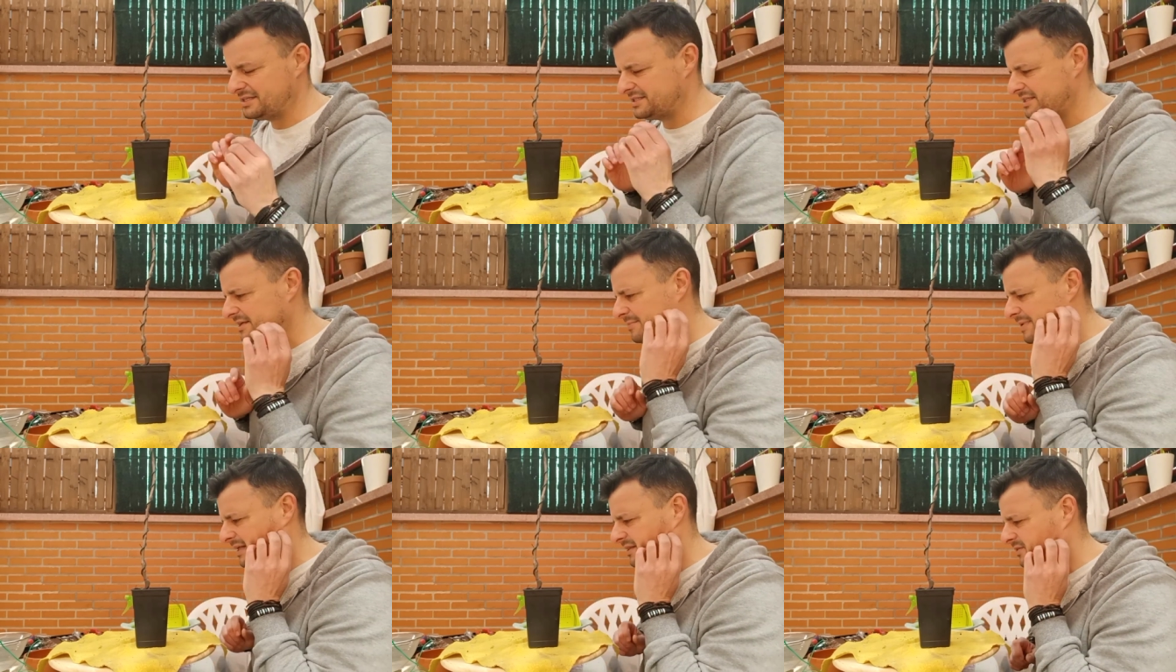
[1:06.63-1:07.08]

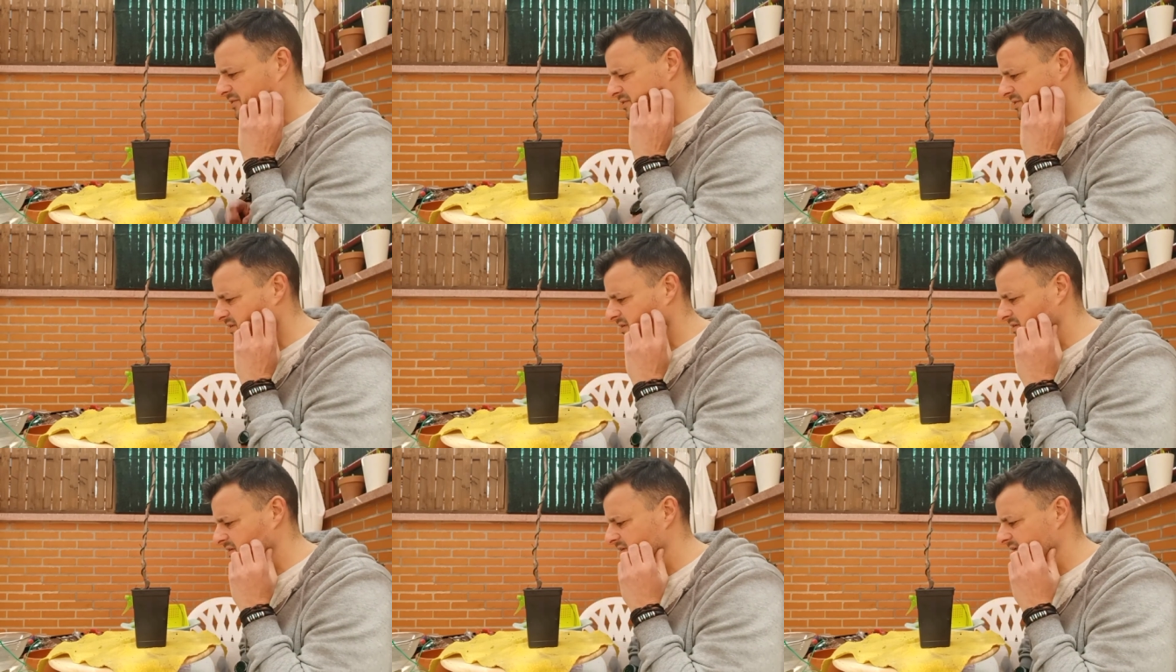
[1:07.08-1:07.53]
este
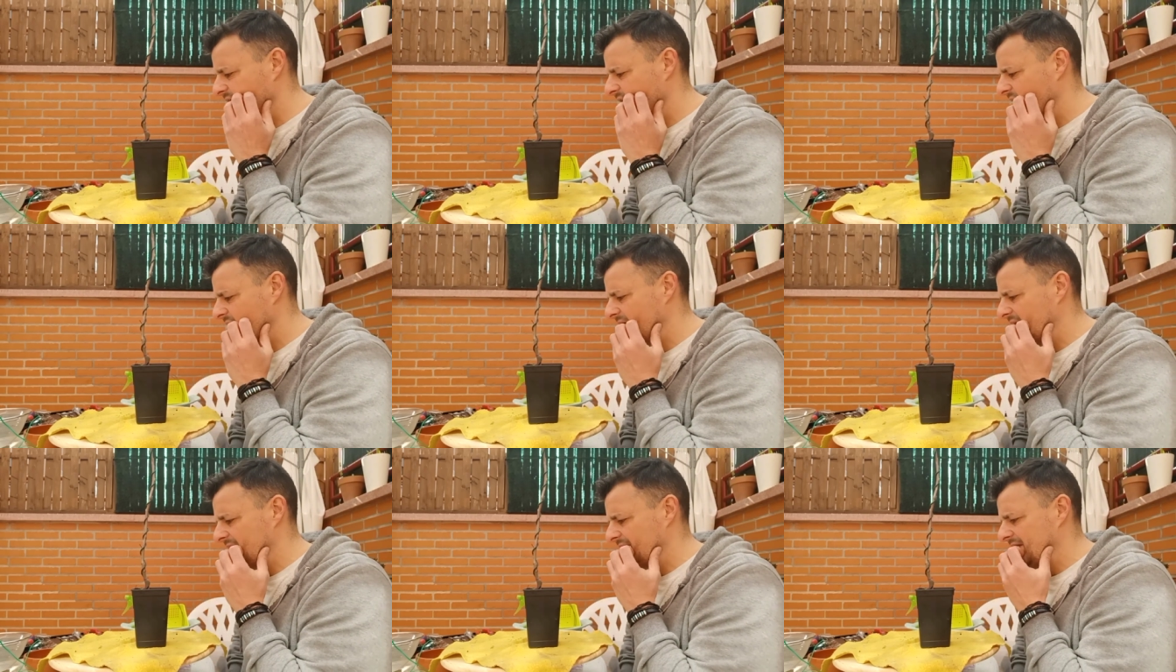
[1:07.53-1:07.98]
plantón.
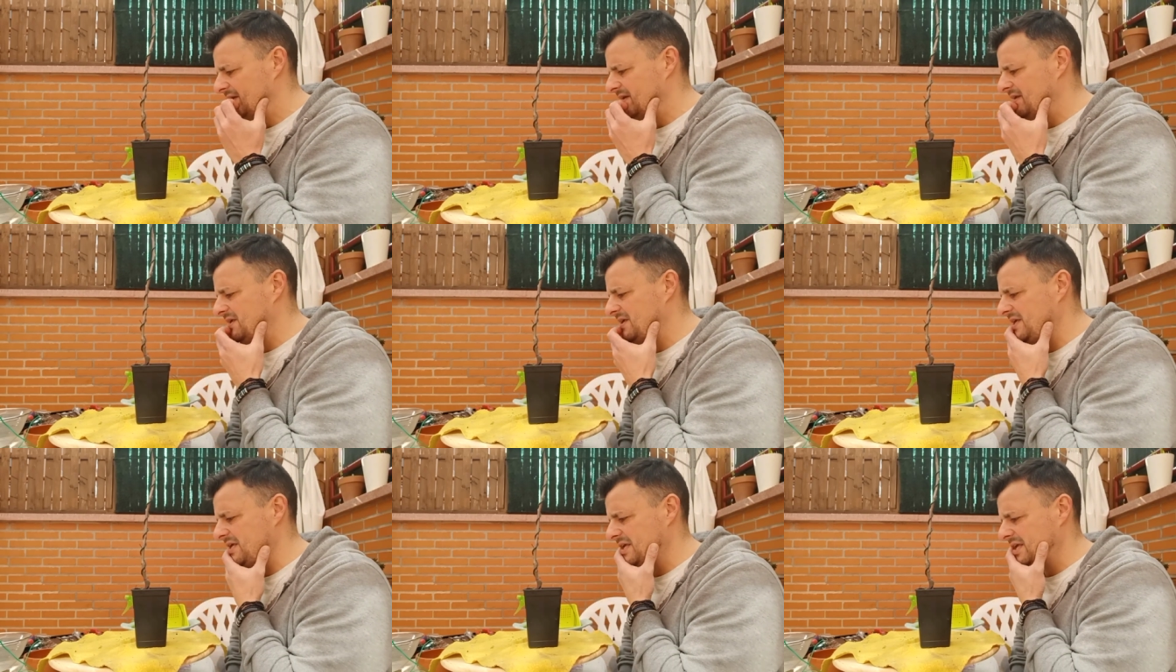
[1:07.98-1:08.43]

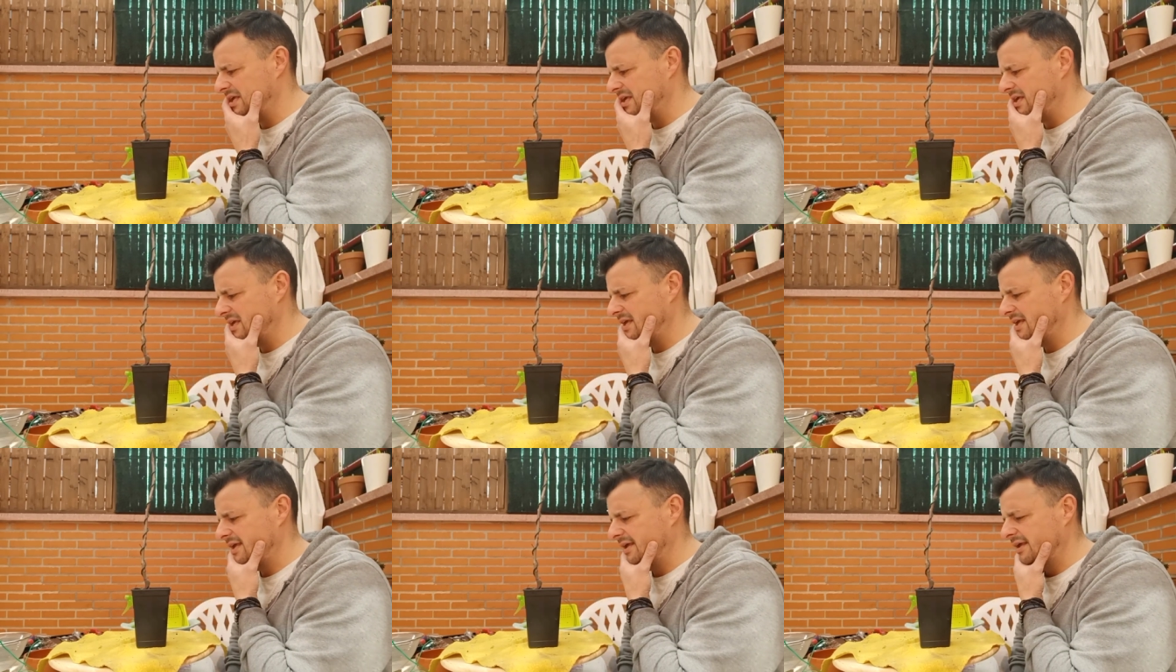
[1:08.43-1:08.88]

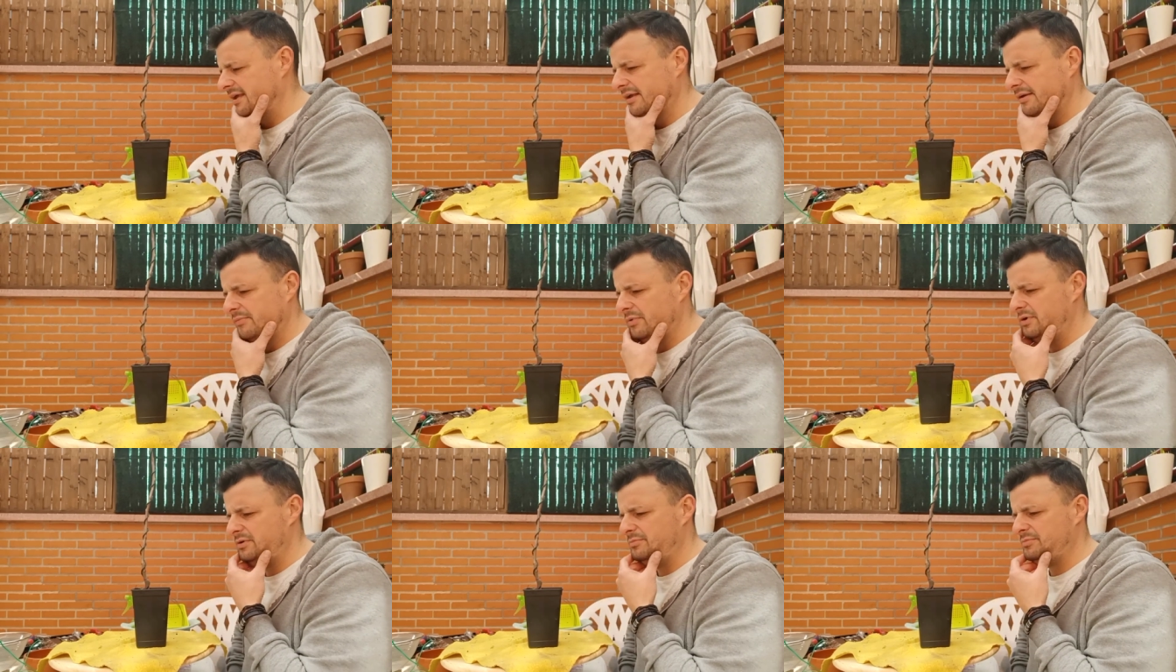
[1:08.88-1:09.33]

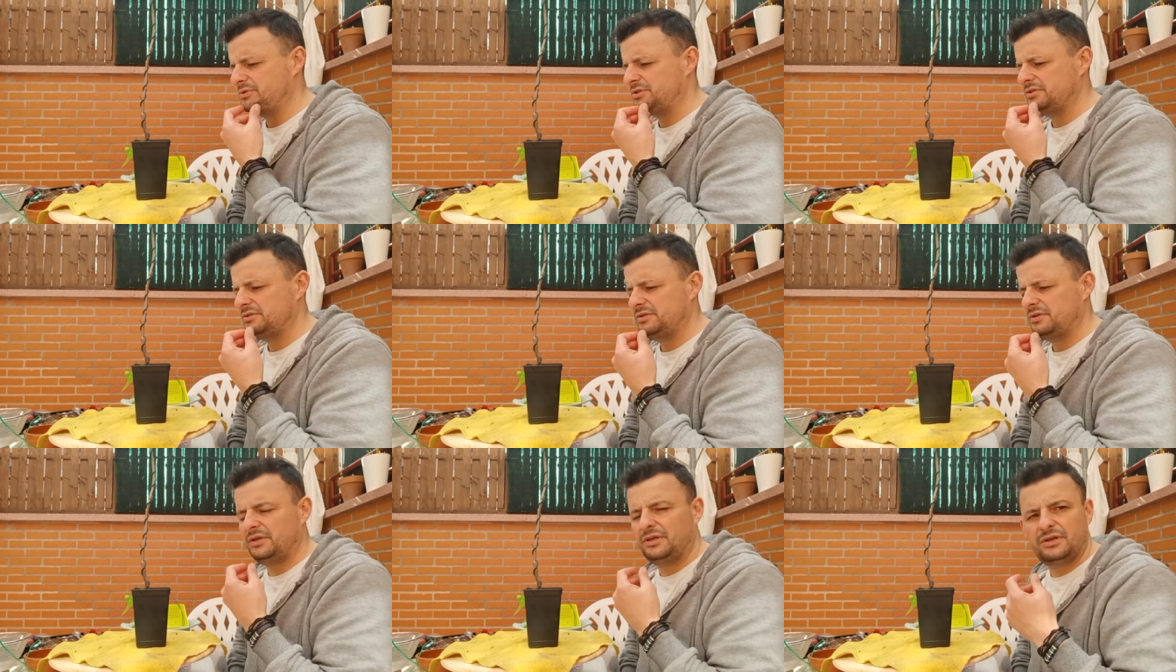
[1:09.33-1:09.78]
Y bueno,
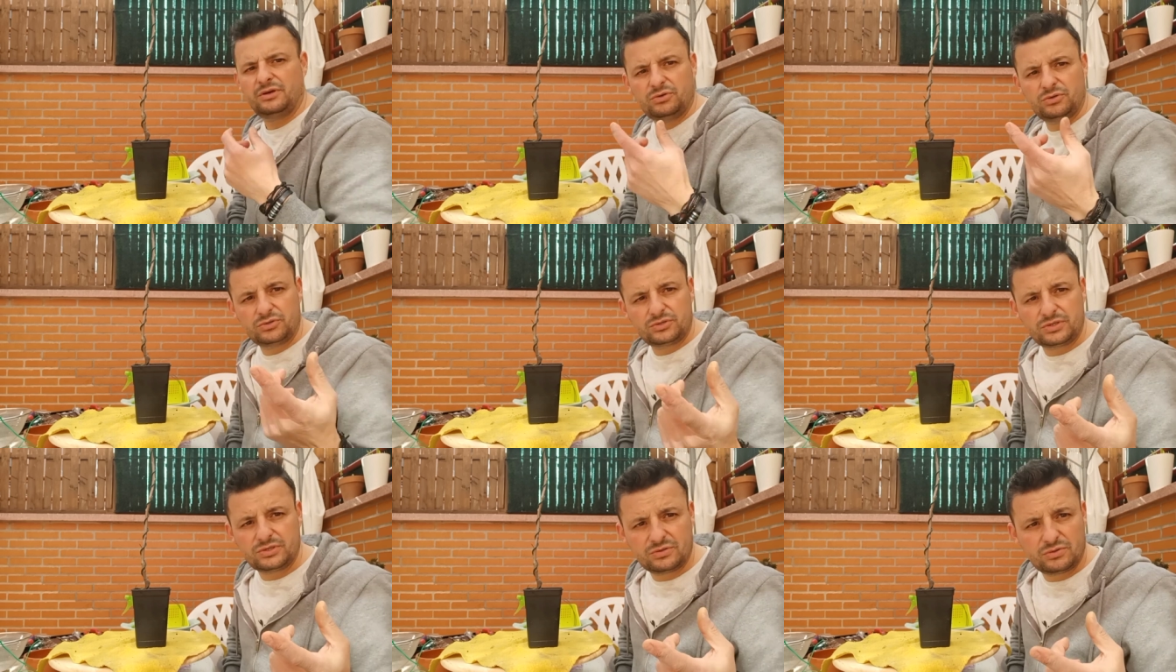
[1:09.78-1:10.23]
pues eh,
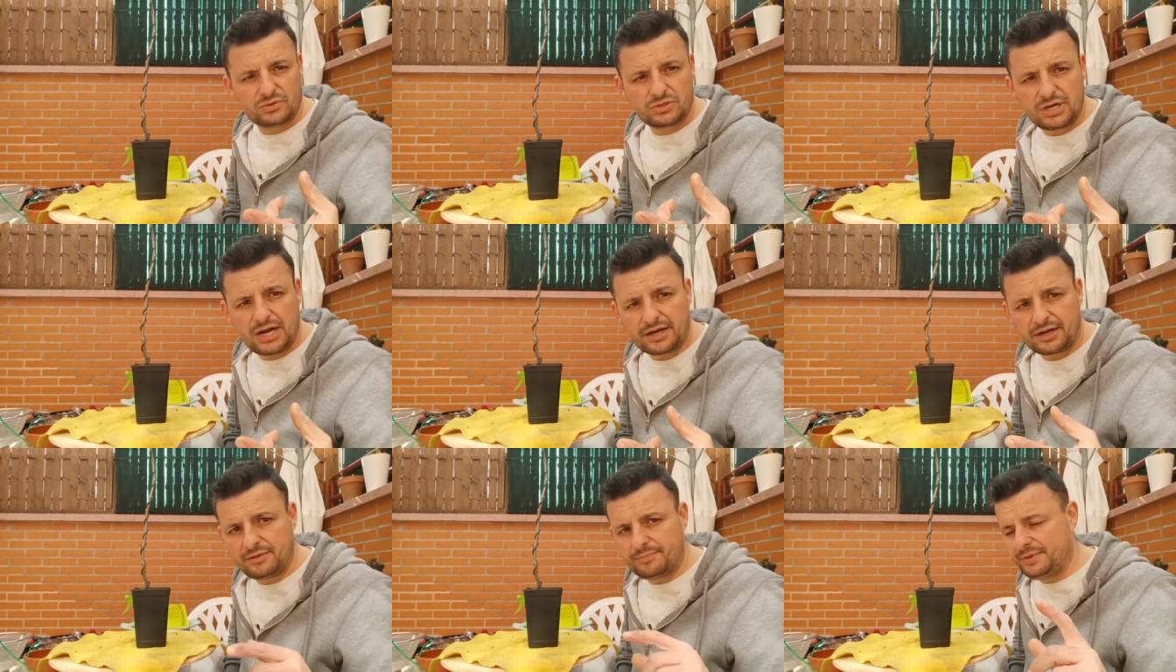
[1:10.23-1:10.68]
os,
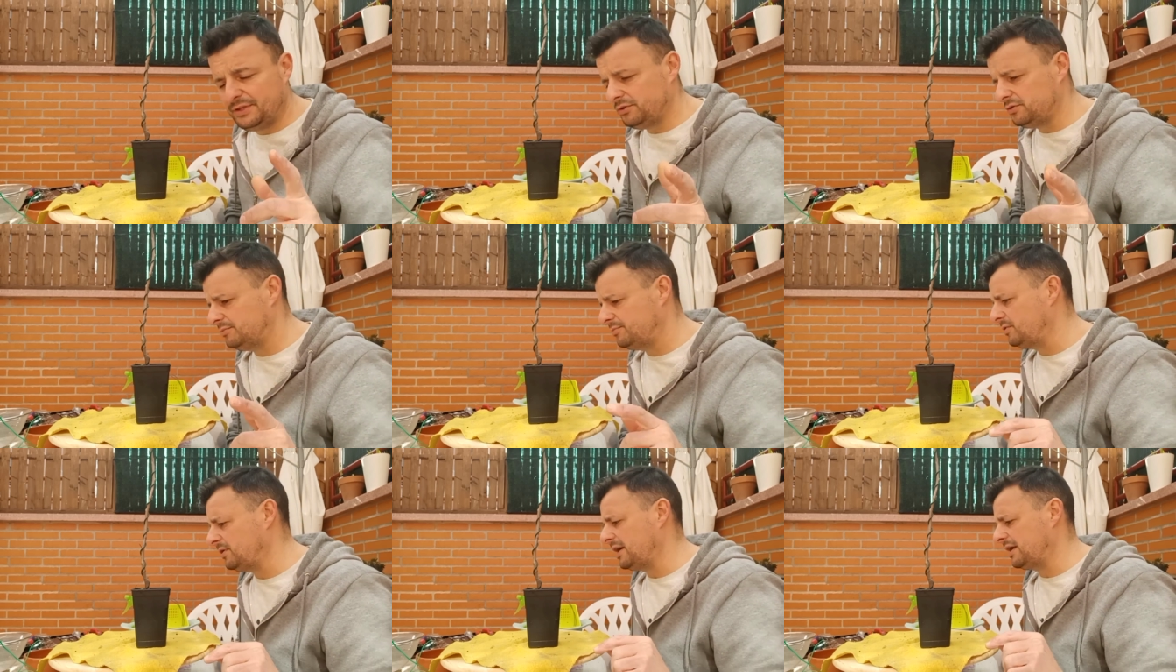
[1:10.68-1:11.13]
la
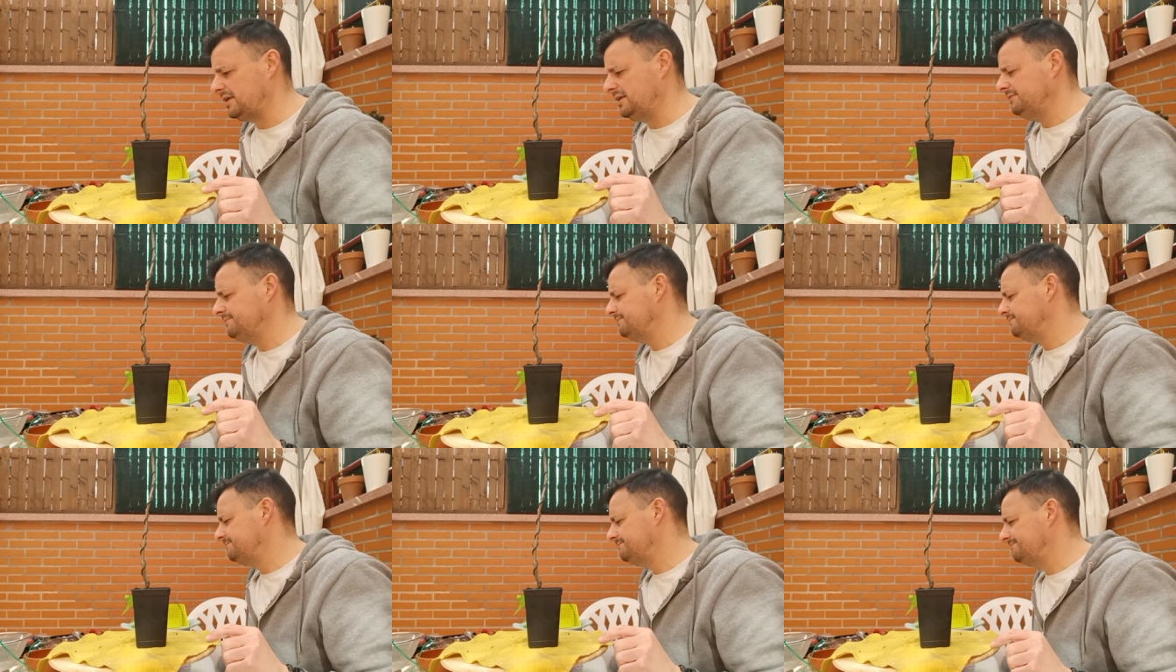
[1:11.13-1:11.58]
repito por aquí.